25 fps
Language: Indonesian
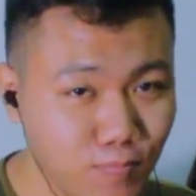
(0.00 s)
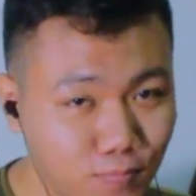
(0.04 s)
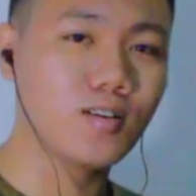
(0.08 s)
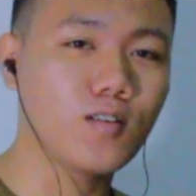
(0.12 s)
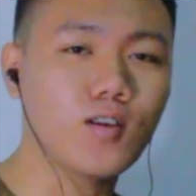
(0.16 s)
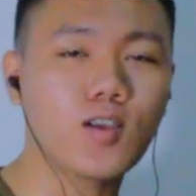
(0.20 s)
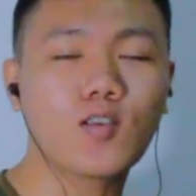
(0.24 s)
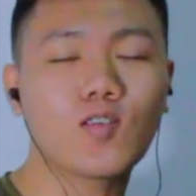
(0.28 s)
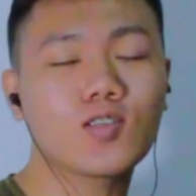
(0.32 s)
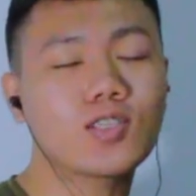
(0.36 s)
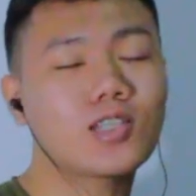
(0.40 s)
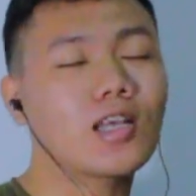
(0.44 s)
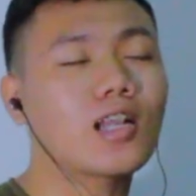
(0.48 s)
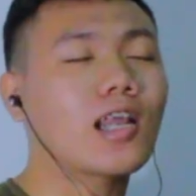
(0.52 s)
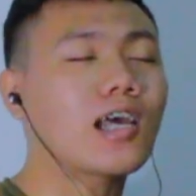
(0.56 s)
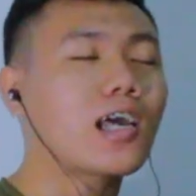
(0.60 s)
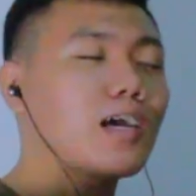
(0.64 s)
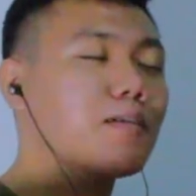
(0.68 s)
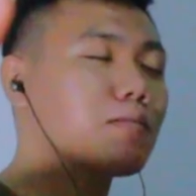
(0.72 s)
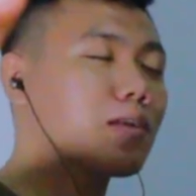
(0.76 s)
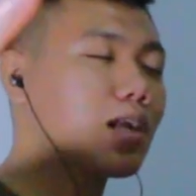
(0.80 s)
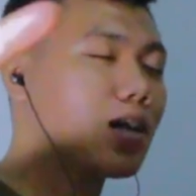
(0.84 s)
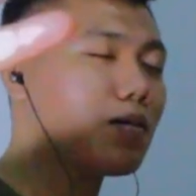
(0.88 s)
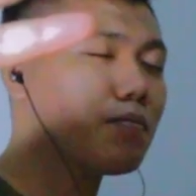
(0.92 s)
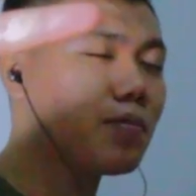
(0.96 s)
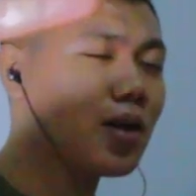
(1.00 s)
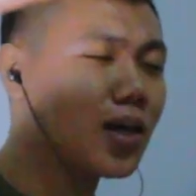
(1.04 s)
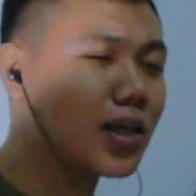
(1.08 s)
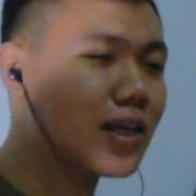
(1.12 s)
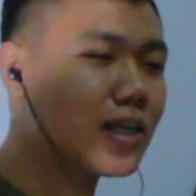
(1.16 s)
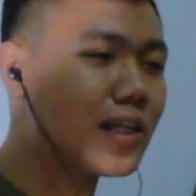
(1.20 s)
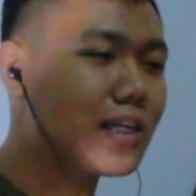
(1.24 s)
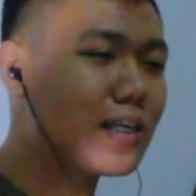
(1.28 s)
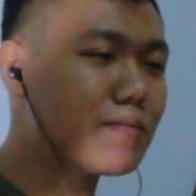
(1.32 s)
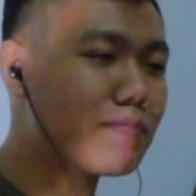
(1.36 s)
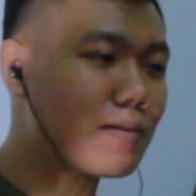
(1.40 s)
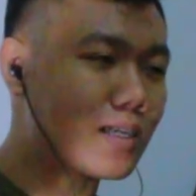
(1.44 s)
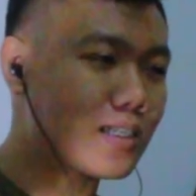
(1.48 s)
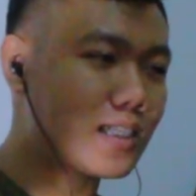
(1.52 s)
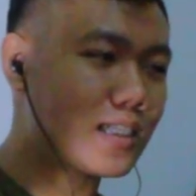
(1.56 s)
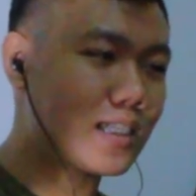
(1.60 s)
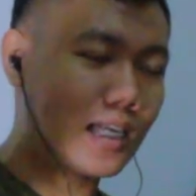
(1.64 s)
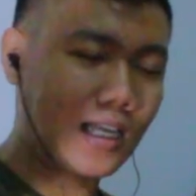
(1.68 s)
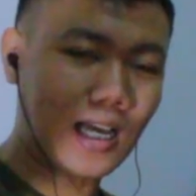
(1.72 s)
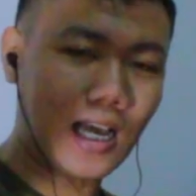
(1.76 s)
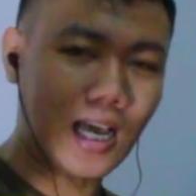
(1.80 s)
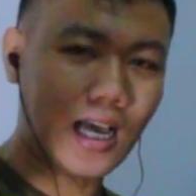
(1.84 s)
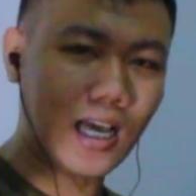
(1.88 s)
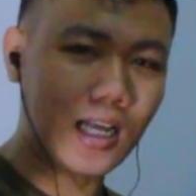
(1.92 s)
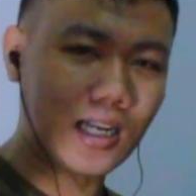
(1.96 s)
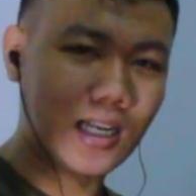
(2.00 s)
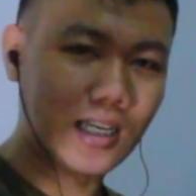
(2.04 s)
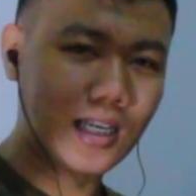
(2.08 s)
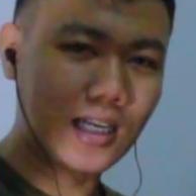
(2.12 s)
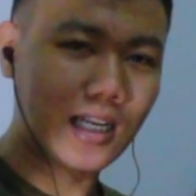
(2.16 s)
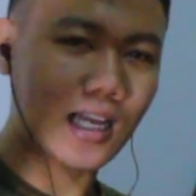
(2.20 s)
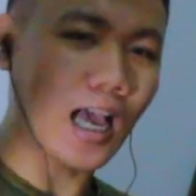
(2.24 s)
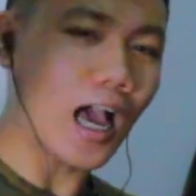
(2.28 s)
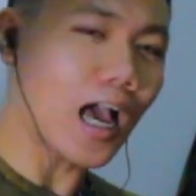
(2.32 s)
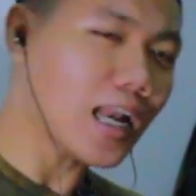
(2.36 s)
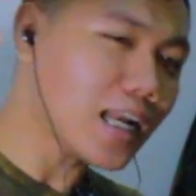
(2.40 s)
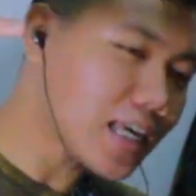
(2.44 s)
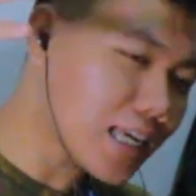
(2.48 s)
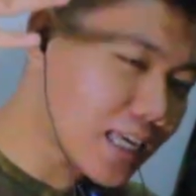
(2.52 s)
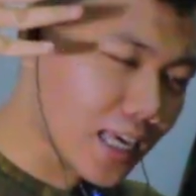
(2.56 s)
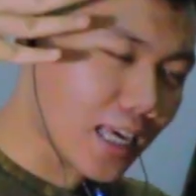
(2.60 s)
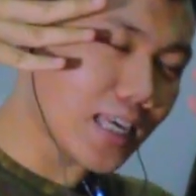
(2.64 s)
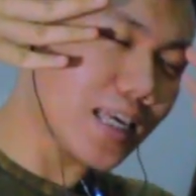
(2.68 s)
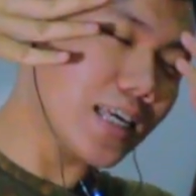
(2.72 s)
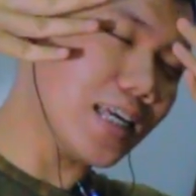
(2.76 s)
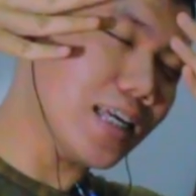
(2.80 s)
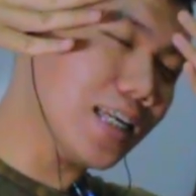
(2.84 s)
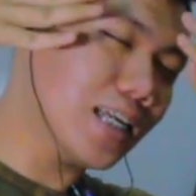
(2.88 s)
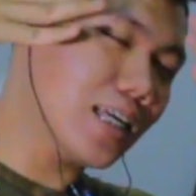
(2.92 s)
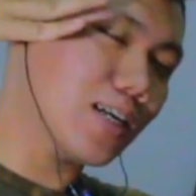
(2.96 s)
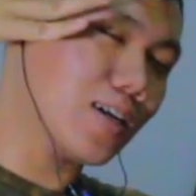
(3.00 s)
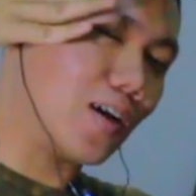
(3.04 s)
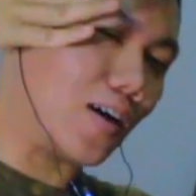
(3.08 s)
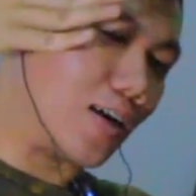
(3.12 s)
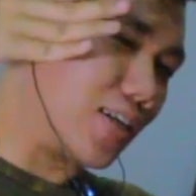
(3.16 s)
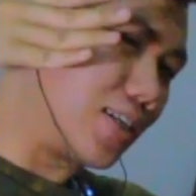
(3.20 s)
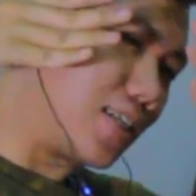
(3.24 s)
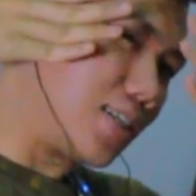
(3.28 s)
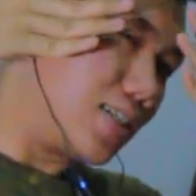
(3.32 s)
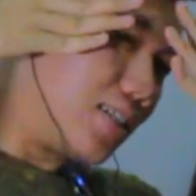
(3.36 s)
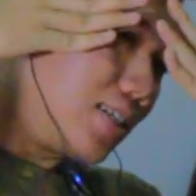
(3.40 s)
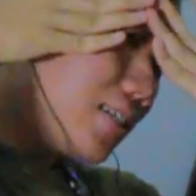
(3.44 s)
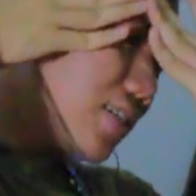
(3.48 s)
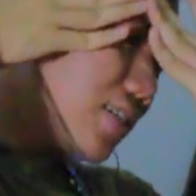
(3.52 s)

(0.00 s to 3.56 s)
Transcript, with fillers: kalau nggak usah rekam-rekam lagi nih pastikan. Nggak ada kayak gini guys.